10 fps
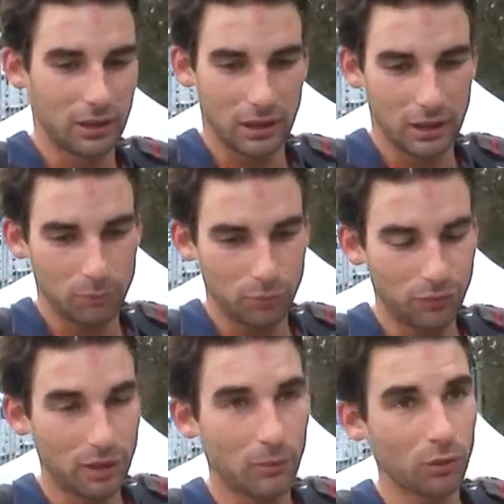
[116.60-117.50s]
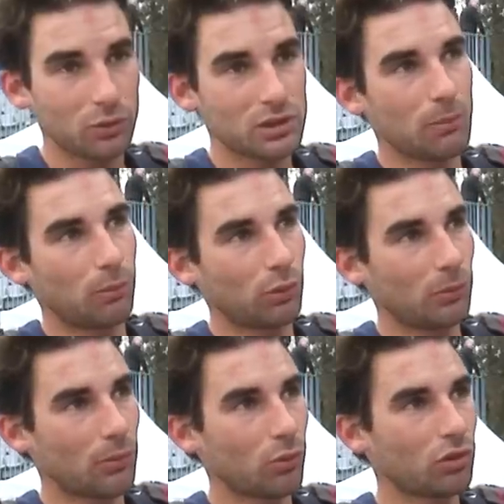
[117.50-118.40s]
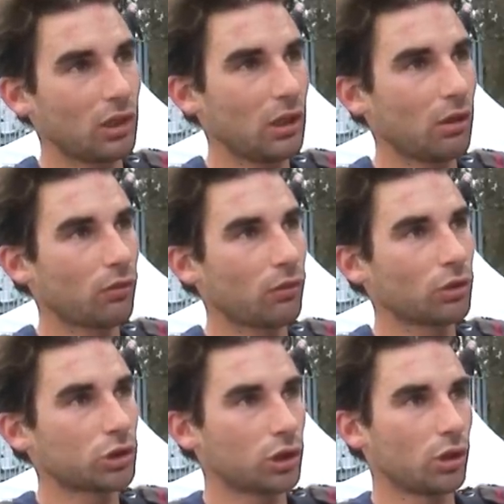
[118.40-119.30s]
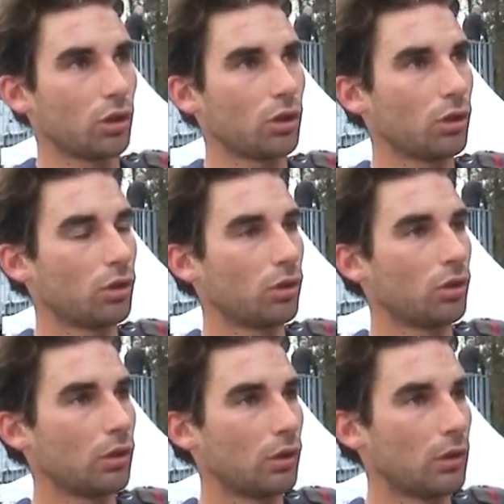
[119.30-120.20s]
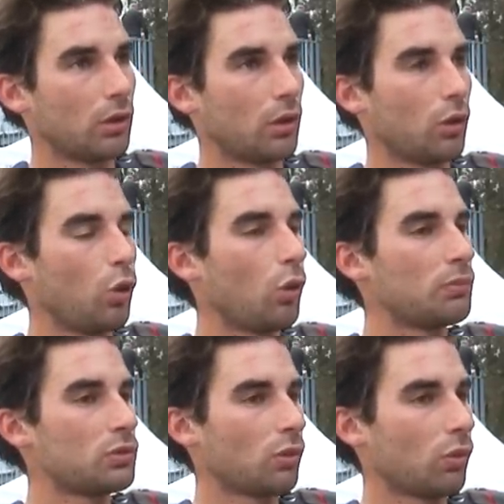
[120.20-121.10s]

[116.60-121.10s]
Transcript: Et puis finalement, tout s'est plutôt bien monté. En revanche, euh, l'option